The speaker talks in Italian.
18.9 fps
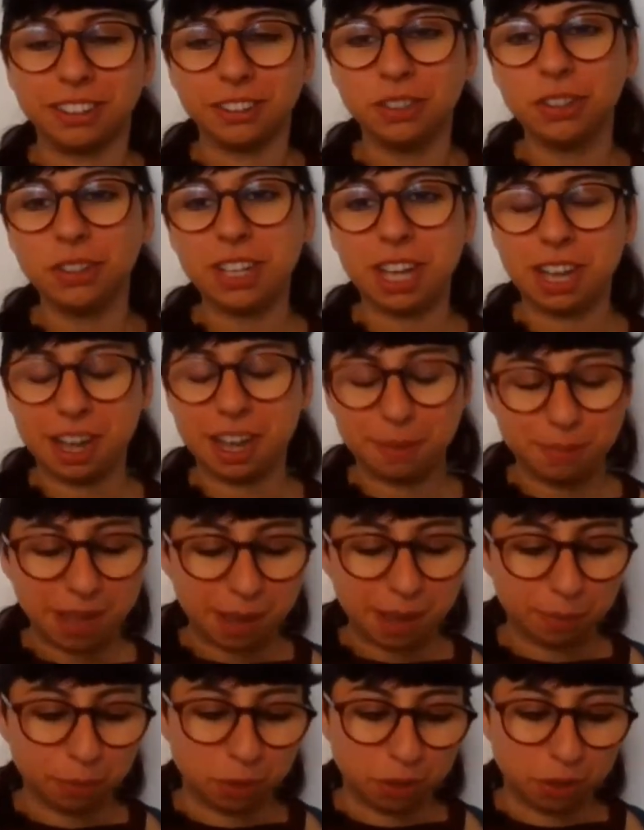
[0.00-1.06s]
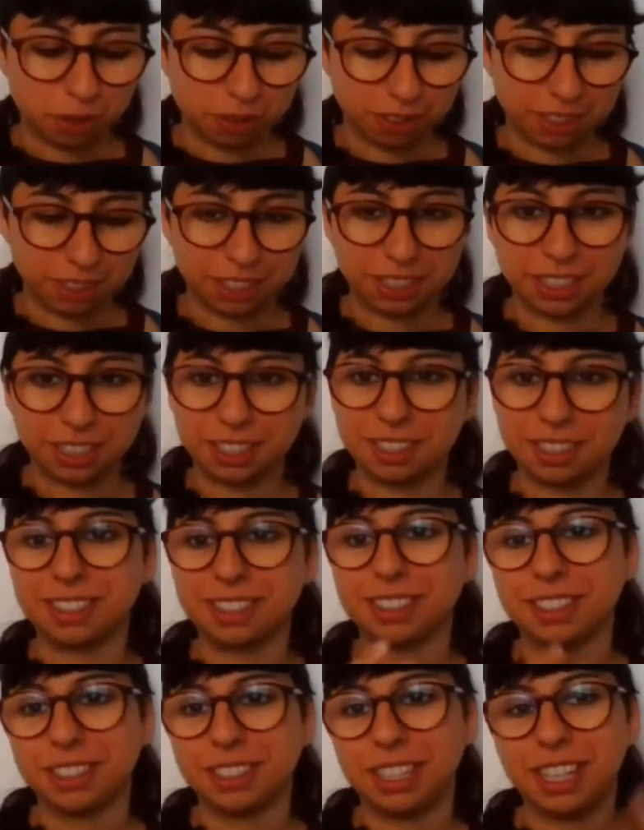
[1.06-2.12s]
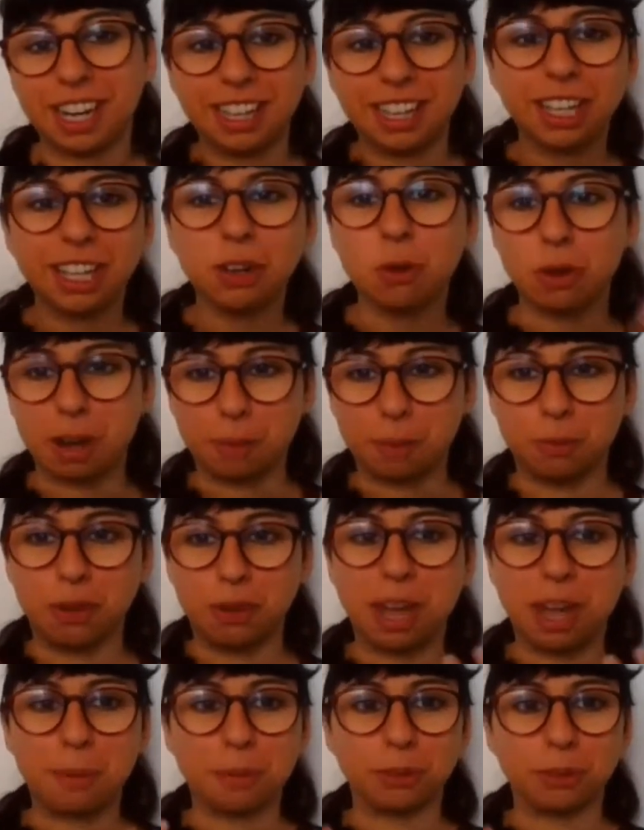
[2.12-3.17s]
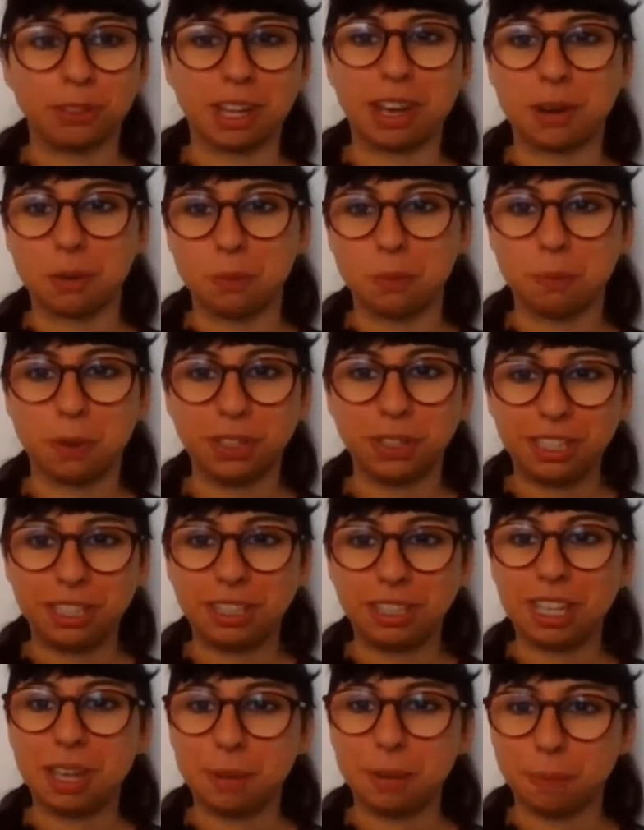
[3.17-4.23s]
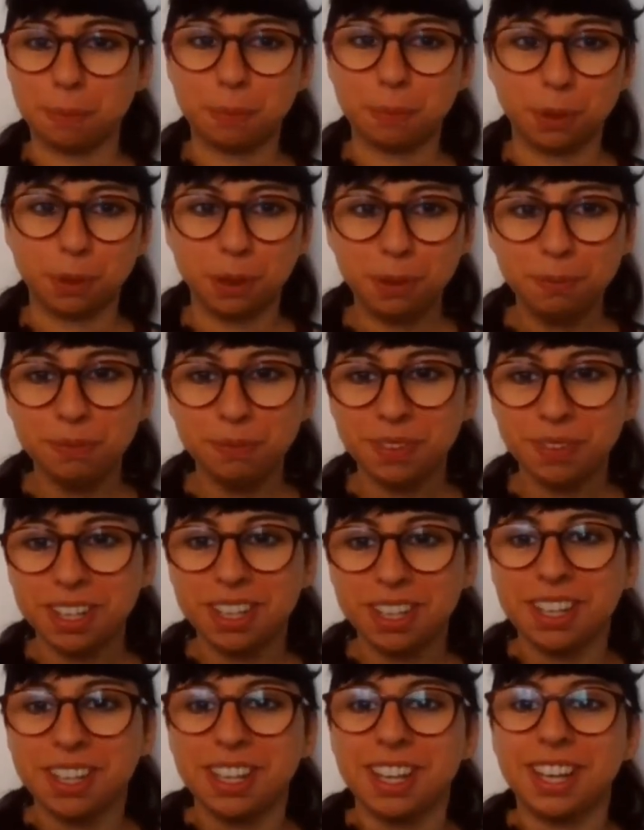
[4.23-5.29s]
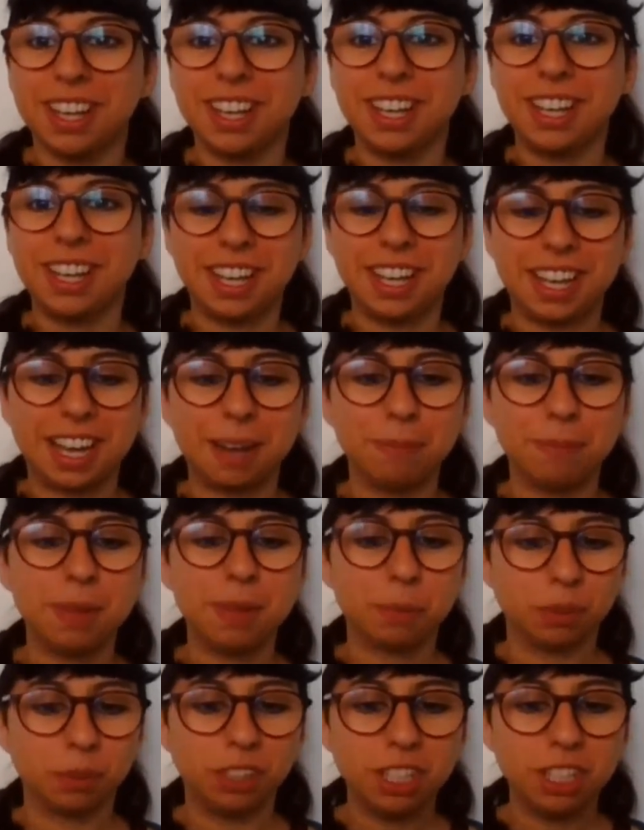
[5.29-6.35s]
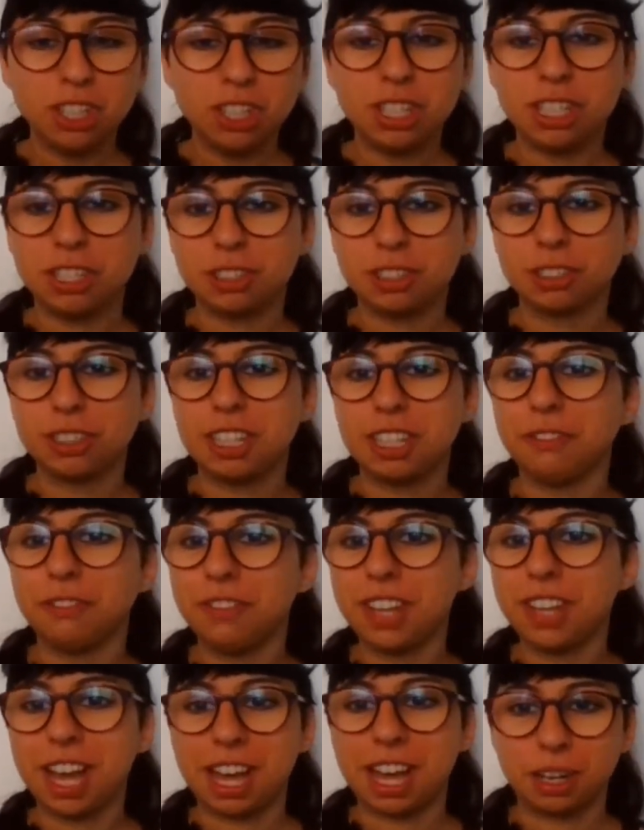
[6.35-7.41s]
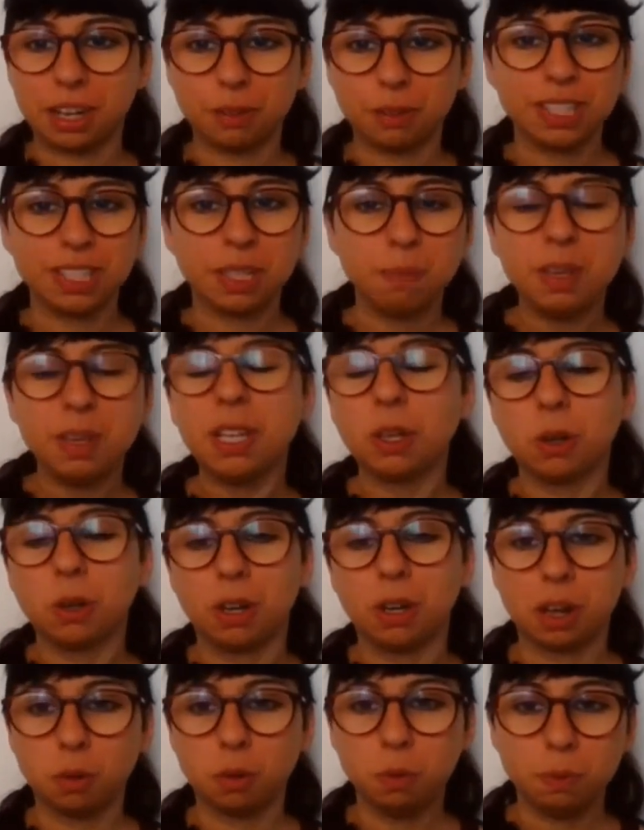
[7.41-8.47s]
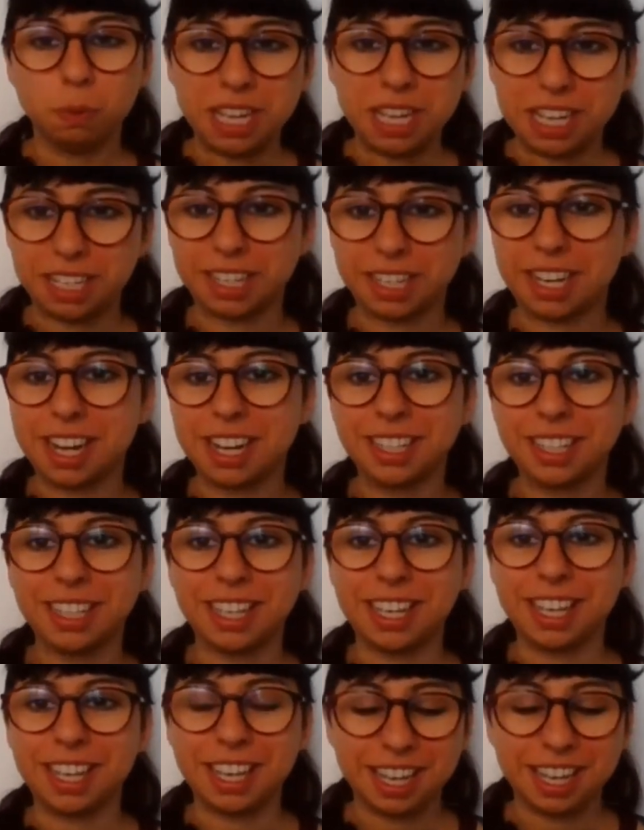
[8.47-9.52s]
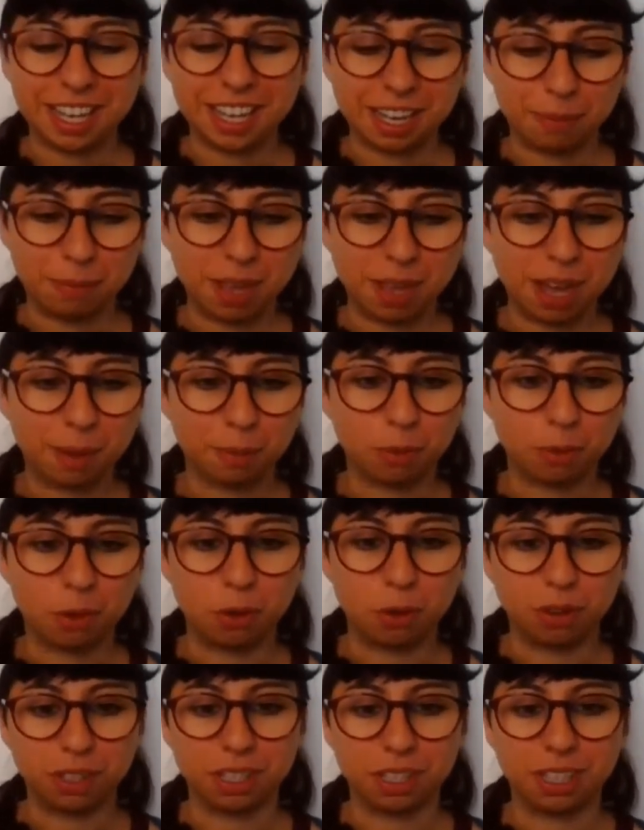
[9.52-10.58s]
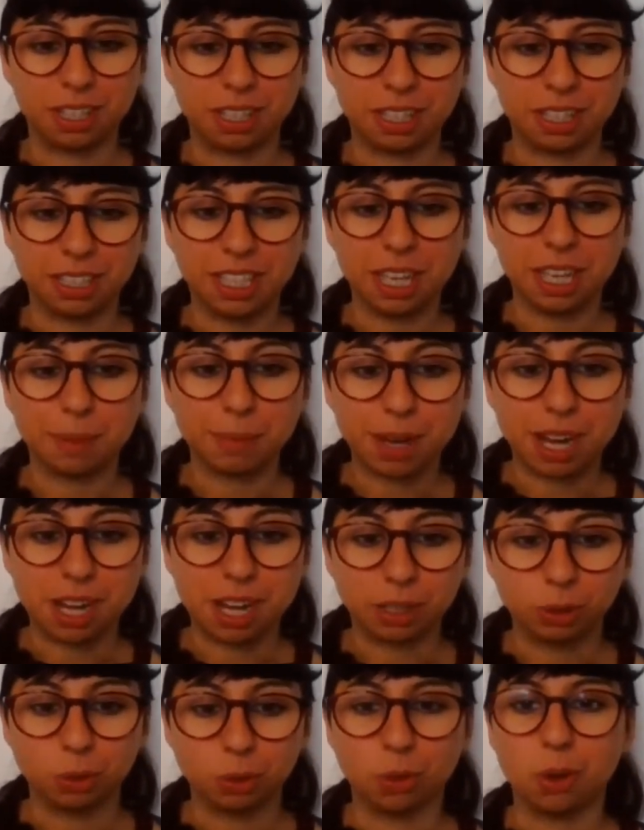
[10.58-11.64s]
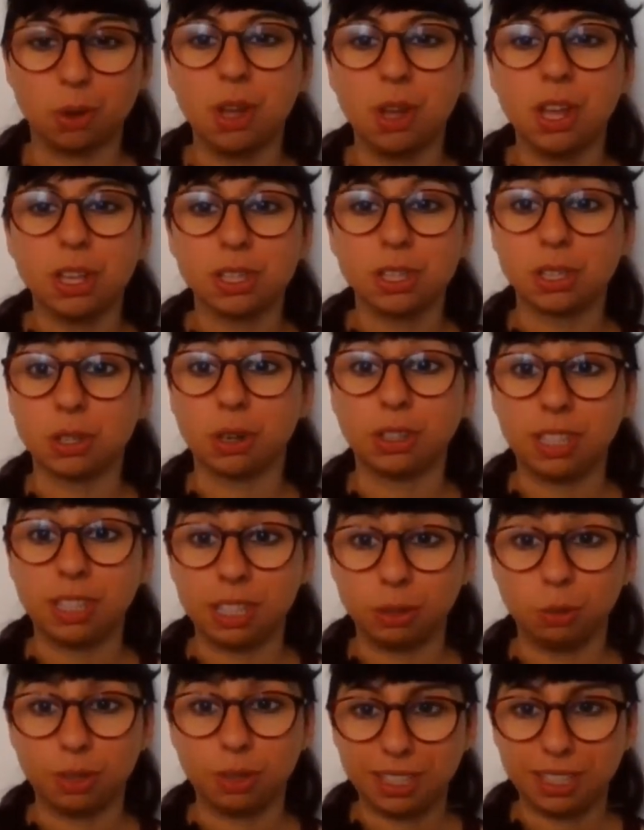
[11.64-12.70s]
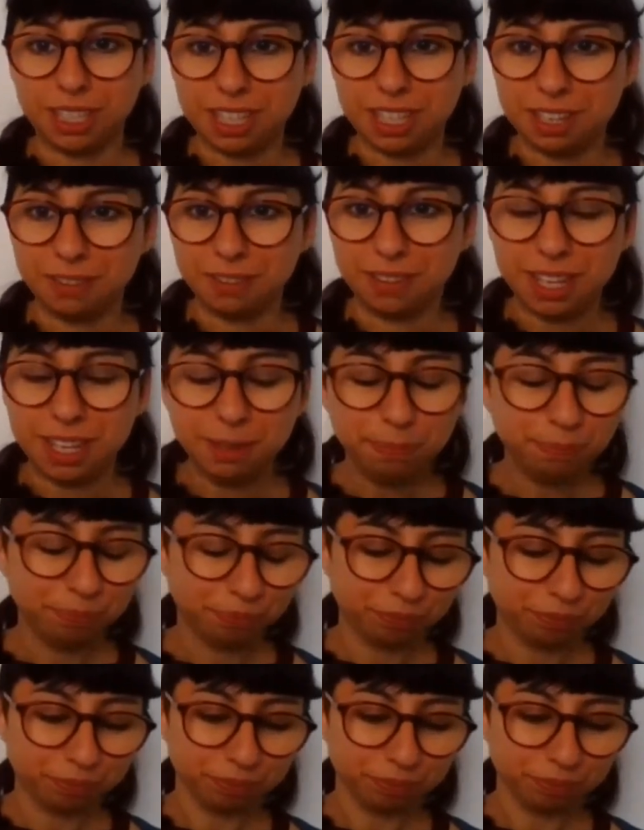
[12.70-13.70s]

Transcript: noi abbiamo, eh, in realtà collaboriamo da un po' di tempo e abbiamo deciso di avviare questa piccola rubrica che abbiamo eh, chiamato Snodi Educativi,